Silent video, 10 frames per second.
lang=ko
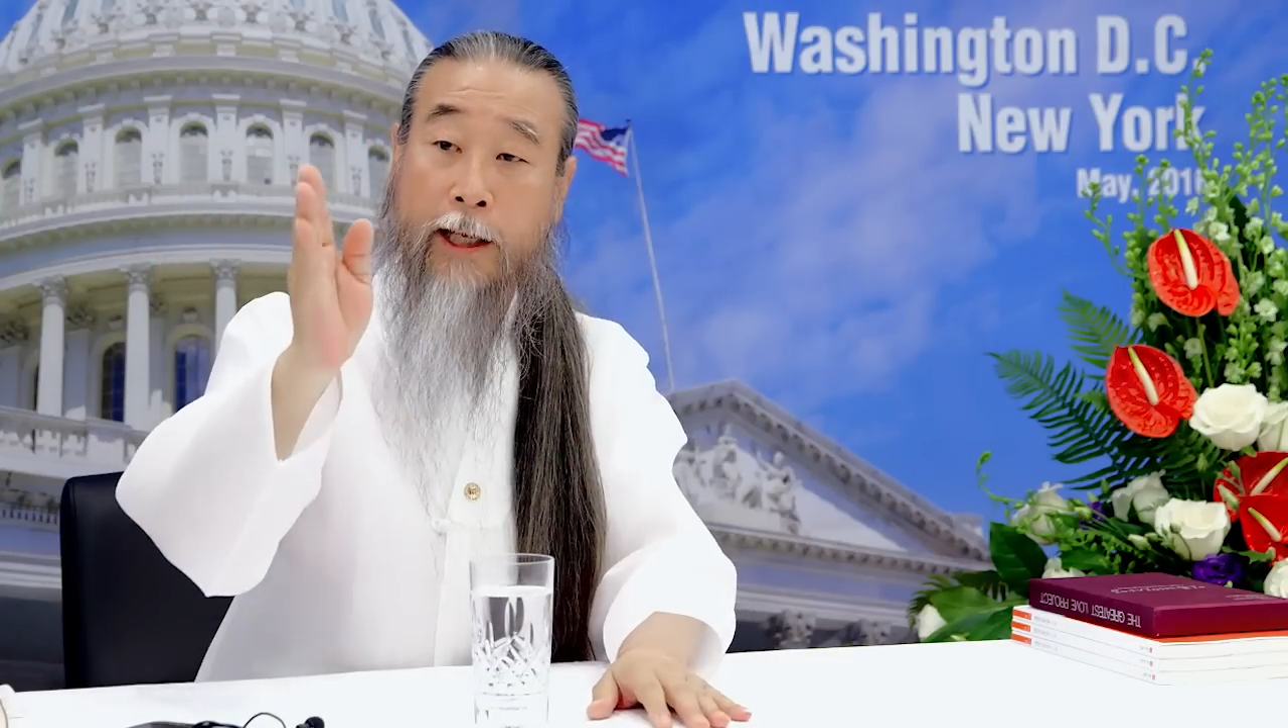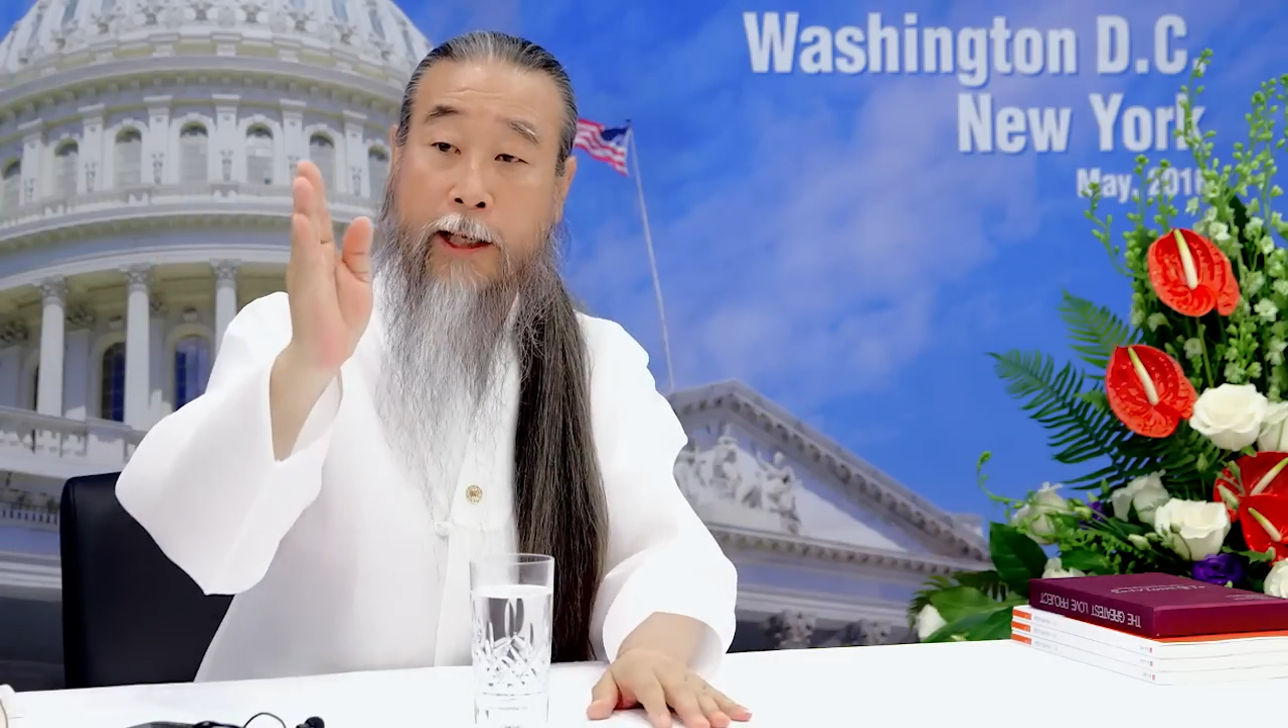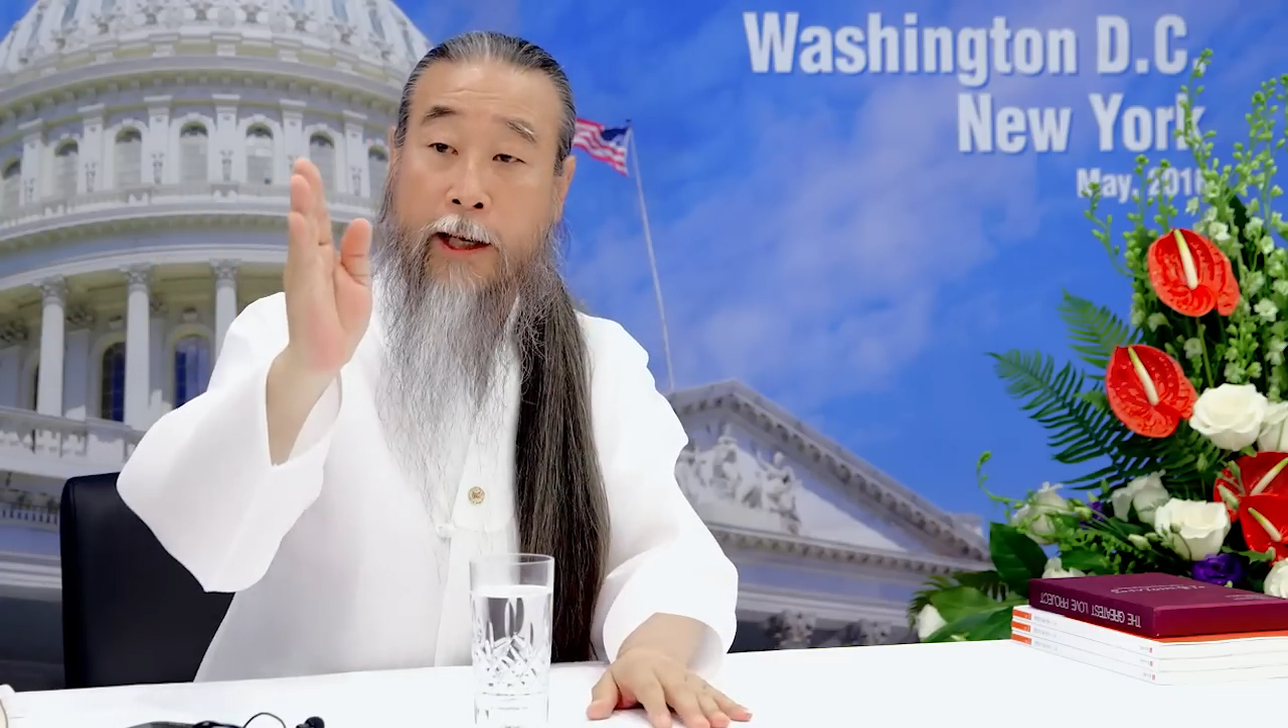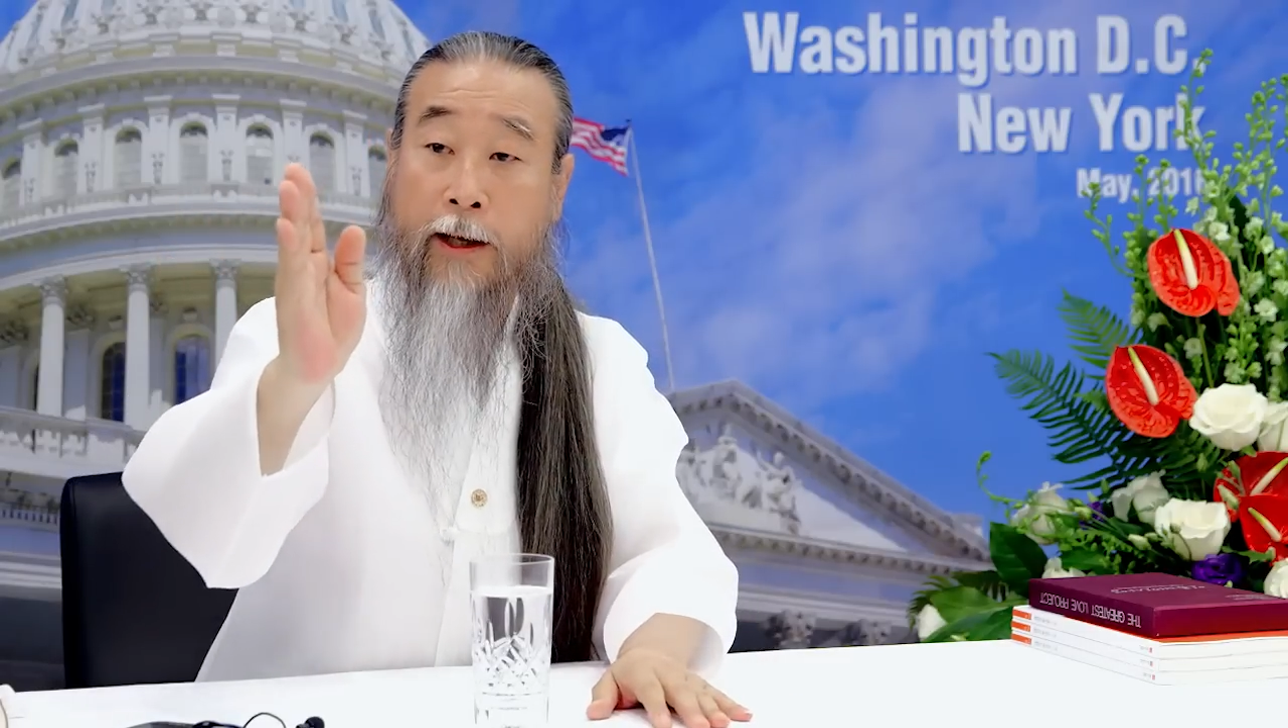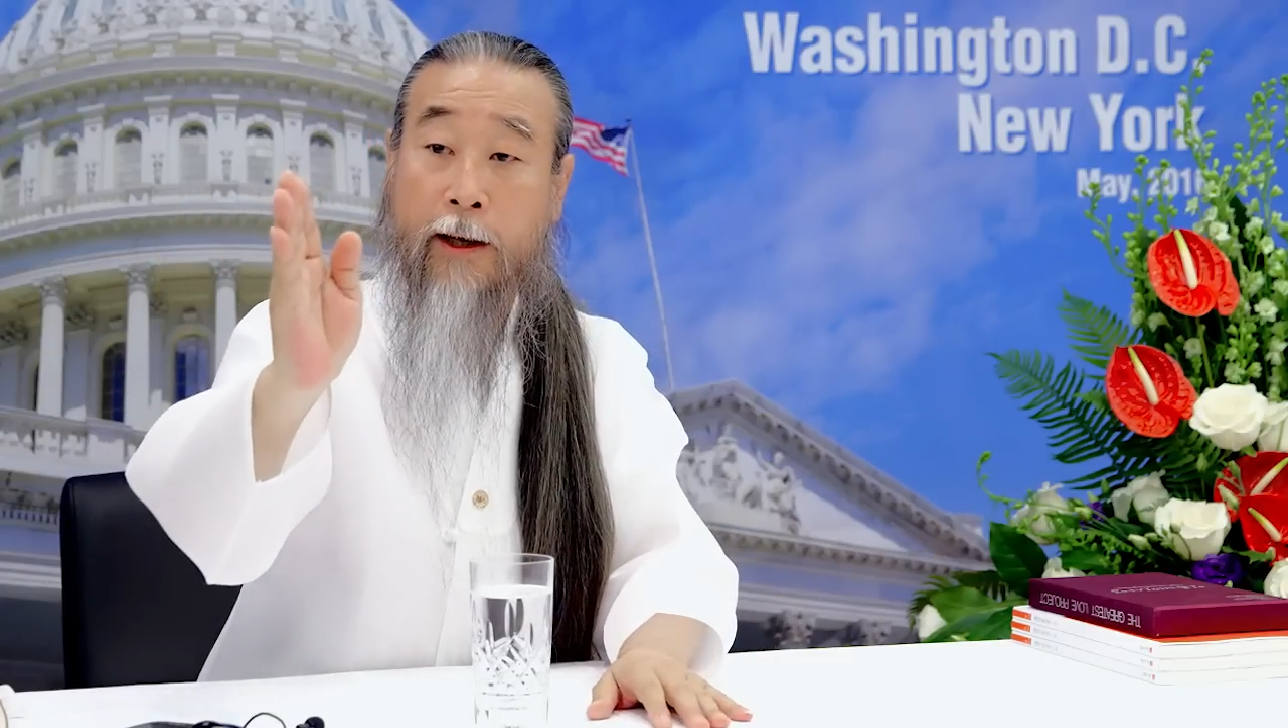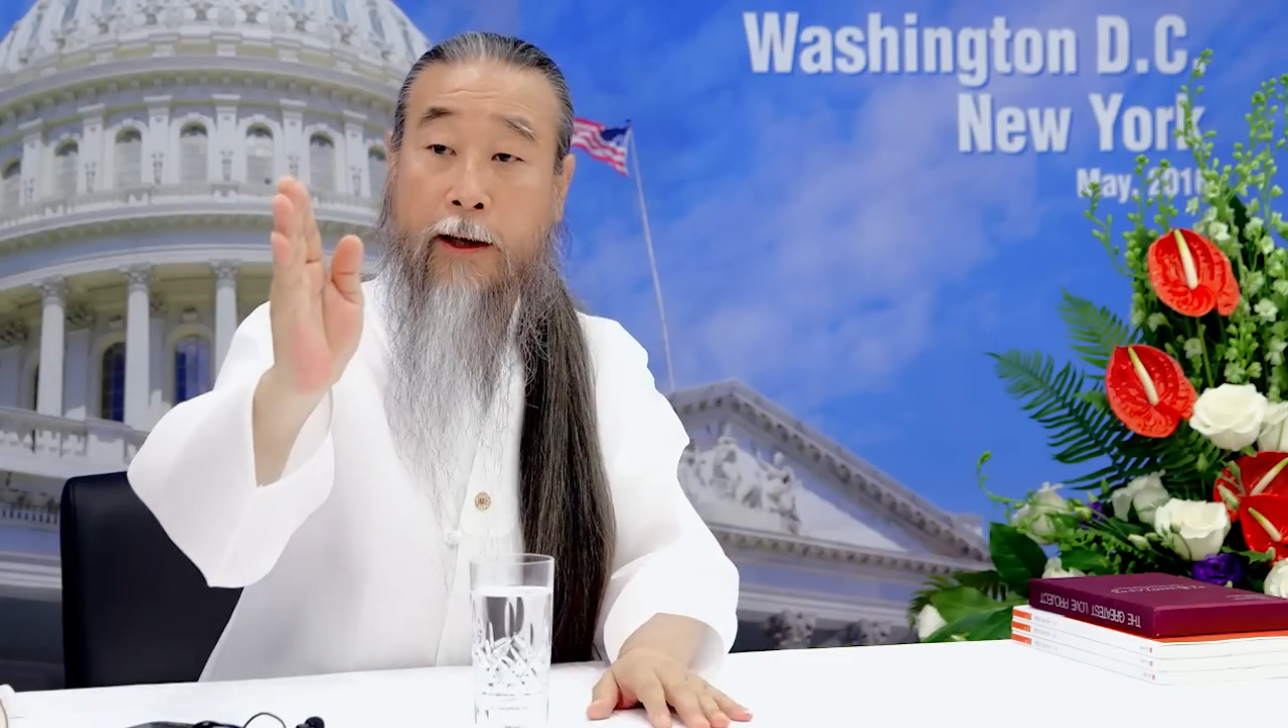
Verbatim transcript: 하게?